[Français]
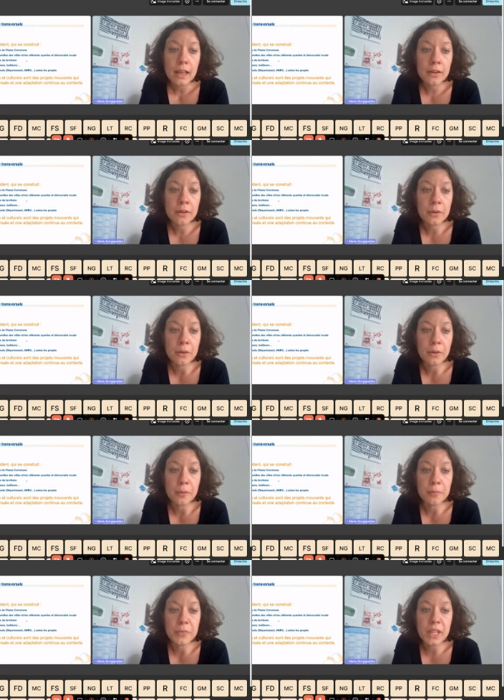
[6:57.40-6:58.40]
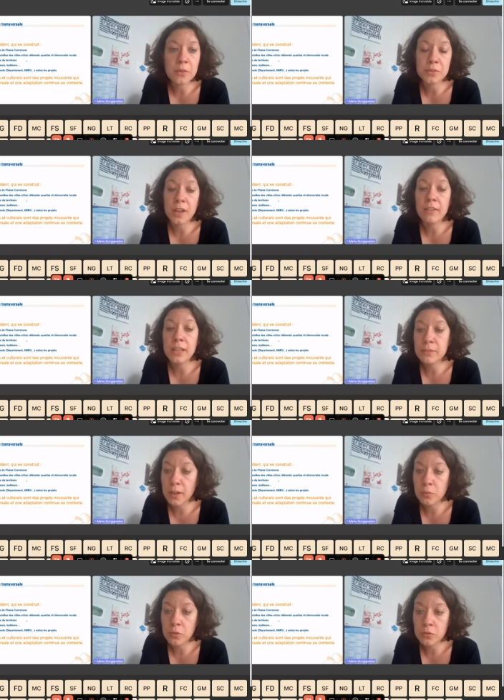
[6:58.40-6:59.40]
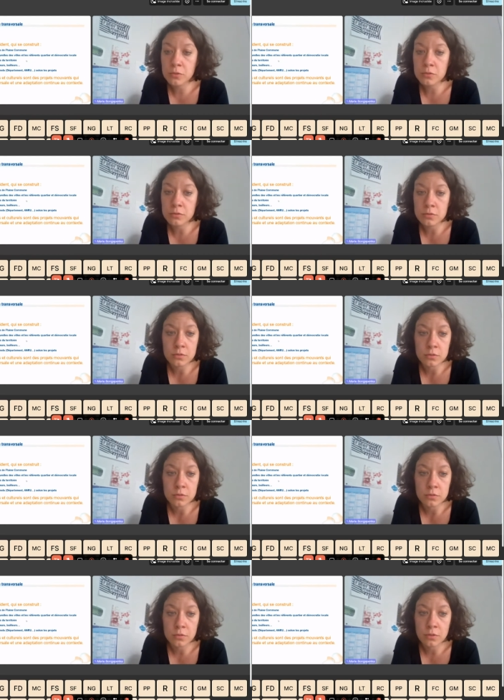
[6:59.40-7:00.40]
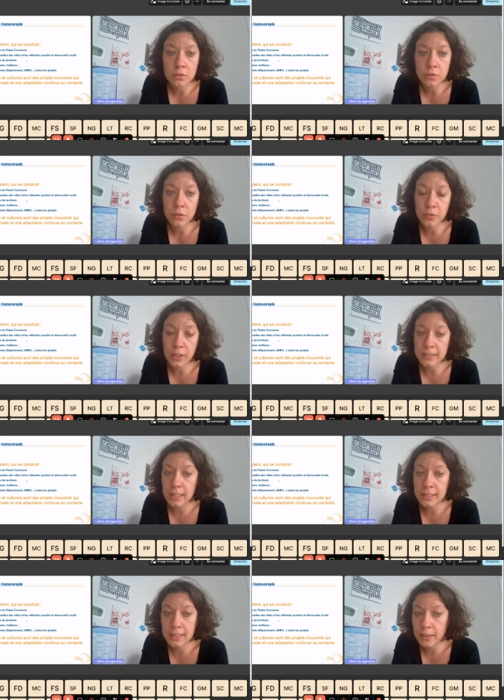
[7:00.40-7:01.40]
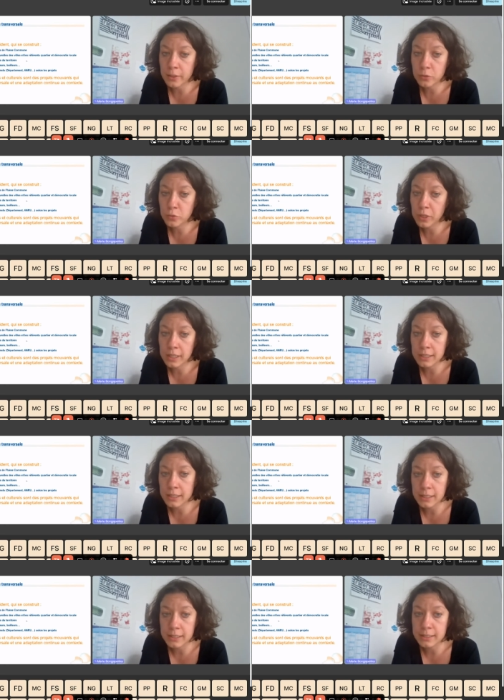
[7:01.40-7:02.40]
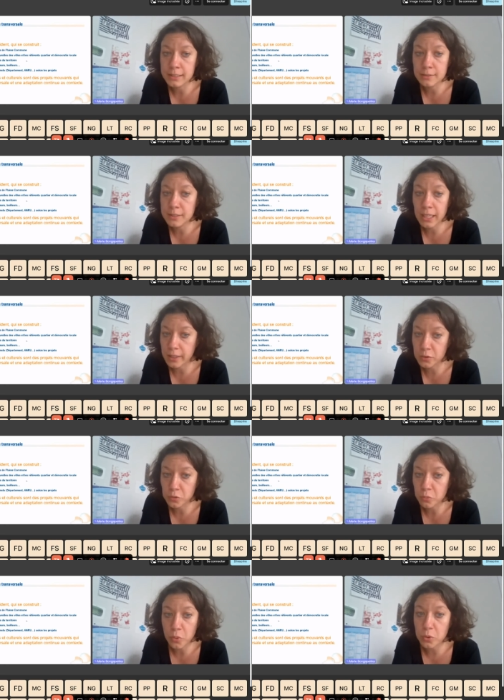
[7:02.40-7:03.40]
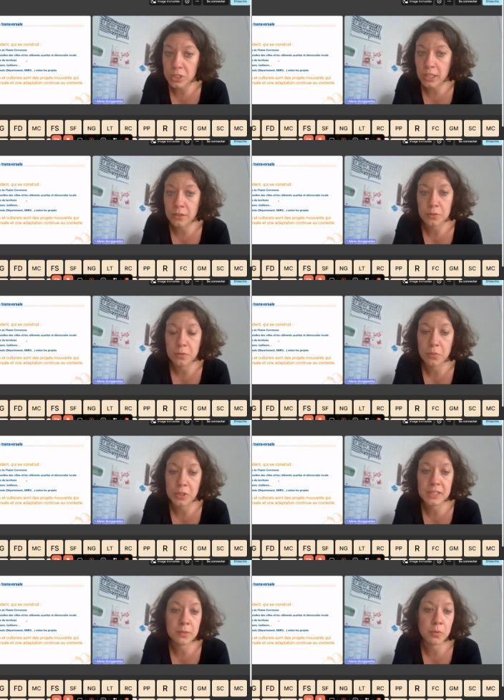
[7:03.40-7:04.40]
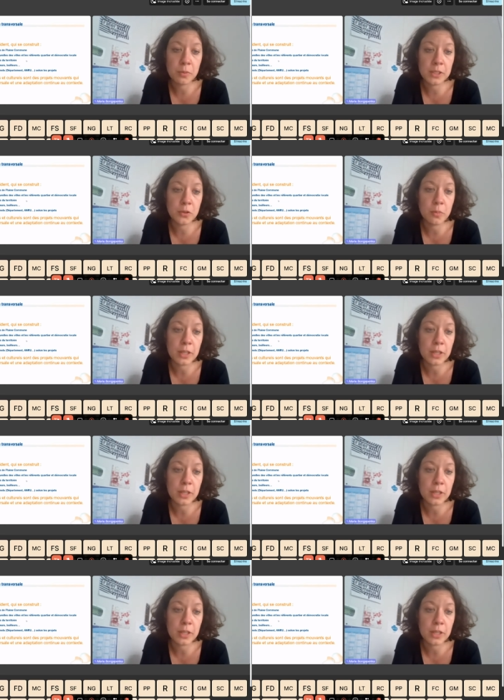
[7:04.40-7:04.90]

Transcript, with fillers: et on travaille vraiment en, transversalité avec toutes les directions de projets de politique publique de